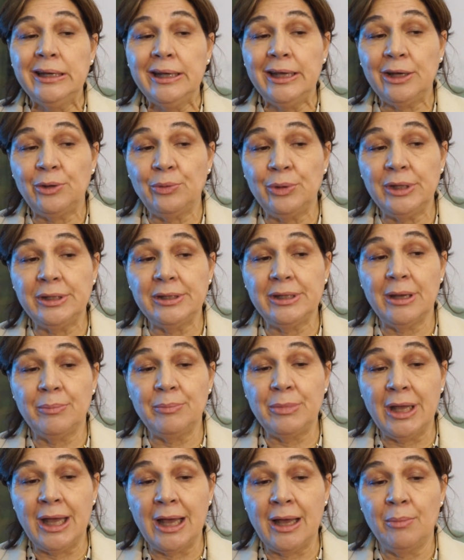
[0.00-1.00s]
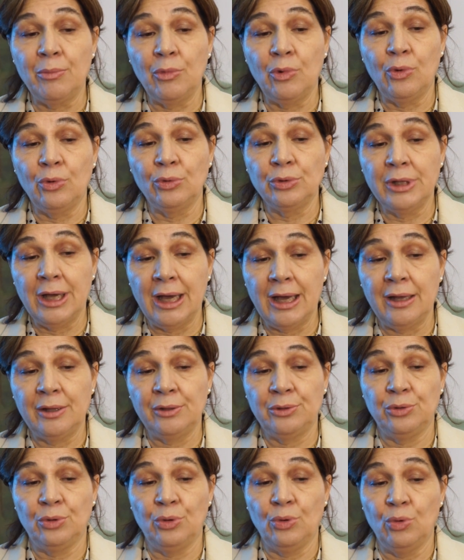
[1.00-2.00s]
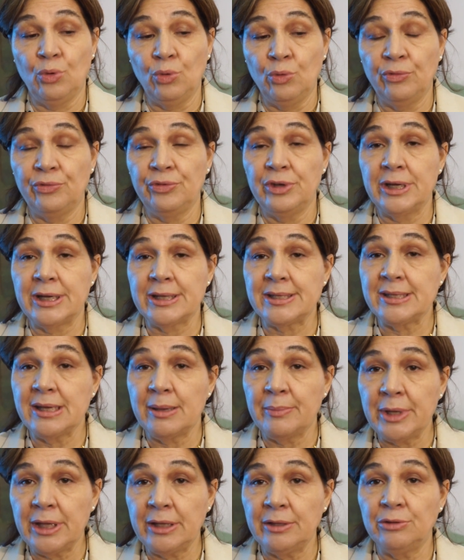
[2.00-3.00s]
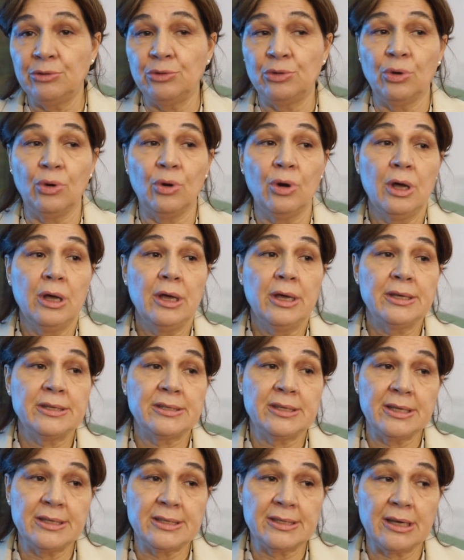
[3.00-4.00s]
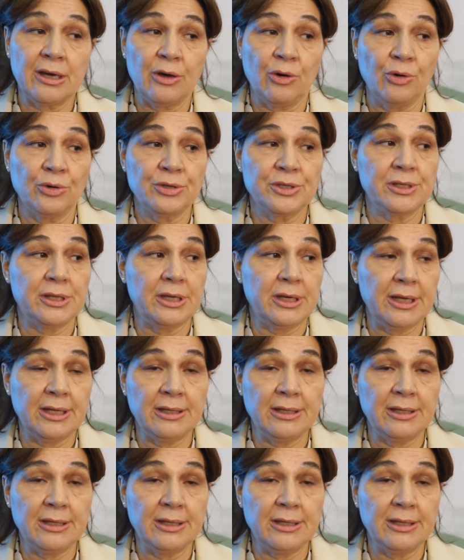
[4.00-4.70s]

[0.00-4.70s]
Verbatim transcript: e quindi abbiamo dato un finanziamento senza costi né